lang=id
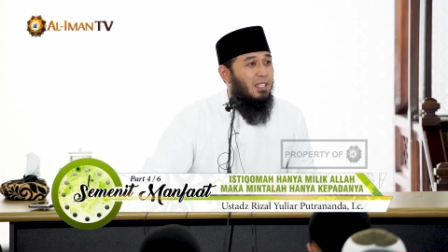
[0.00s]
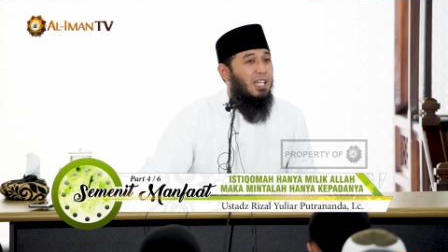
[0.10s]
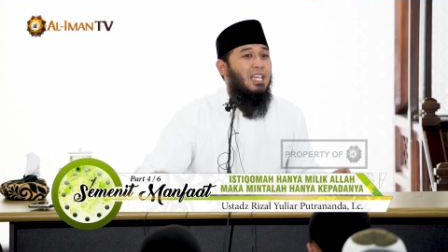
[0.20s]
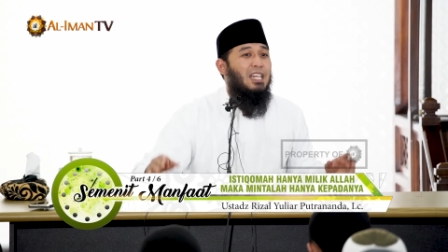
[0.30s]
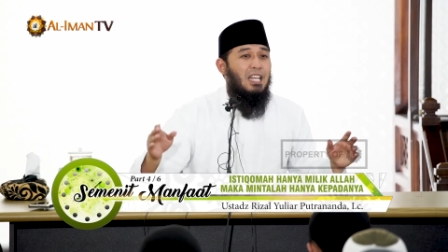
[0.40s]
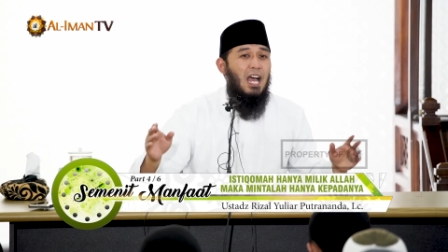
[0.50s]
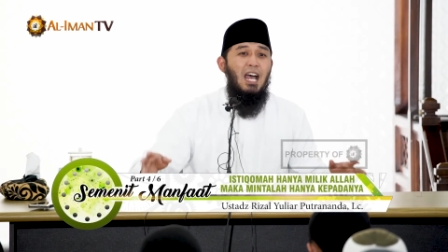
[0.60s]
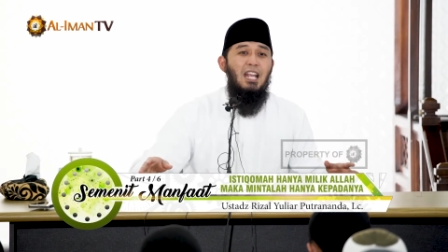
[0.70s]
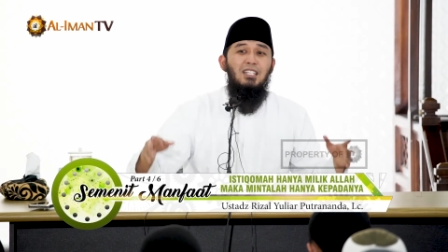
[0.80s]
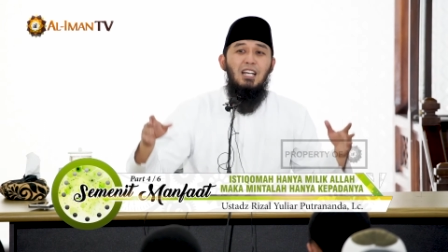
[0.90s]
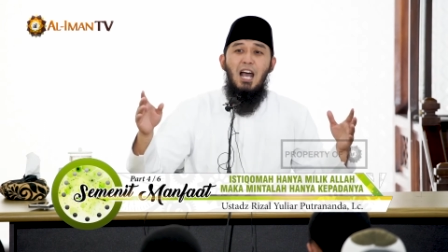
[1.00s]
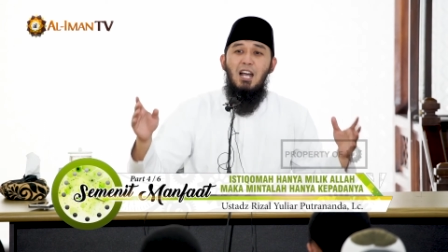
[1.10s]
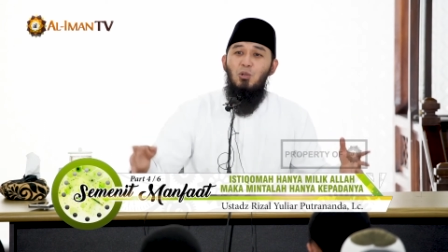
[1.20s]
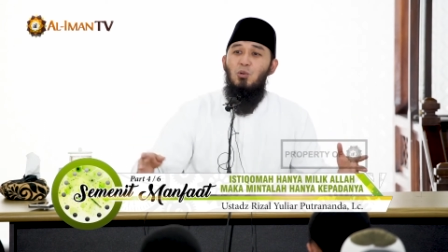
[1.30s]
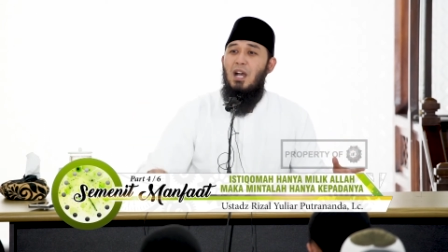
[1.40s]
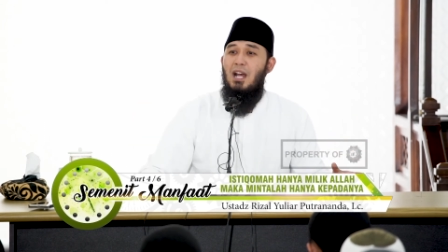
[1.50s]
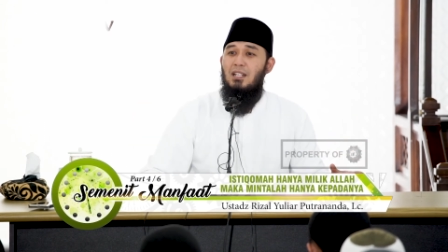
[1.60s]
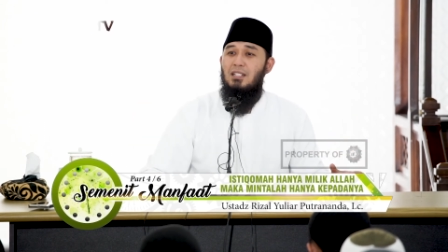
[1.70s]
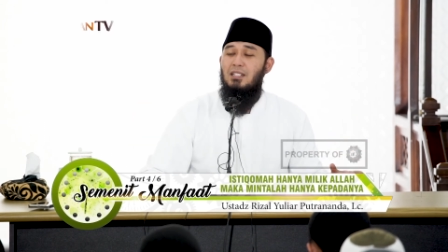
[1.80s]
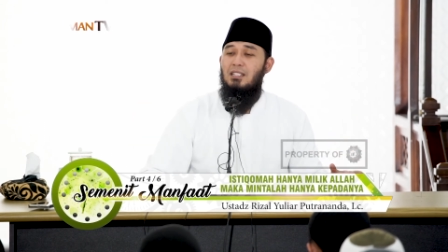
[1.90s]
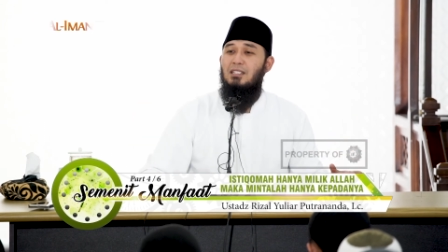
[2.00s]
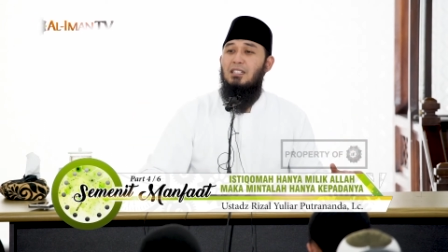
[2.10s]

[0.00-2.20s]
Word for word: Keindahan, keagungan,